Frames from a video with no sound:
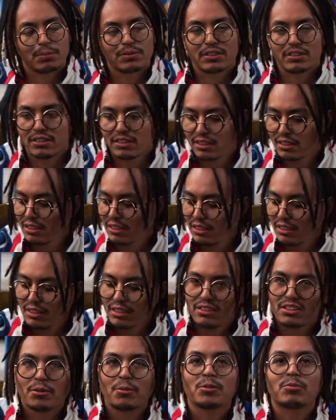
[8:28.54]
pues,
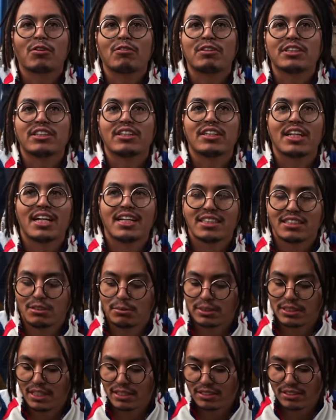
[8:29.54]
somos profesionales, ¿no,
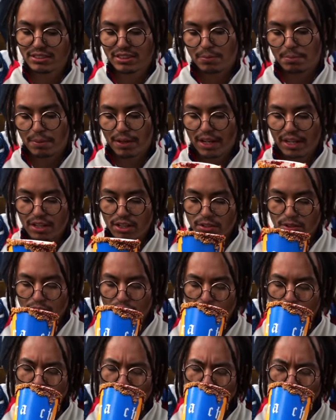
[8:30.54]
mis santos? Ni pedo, güey.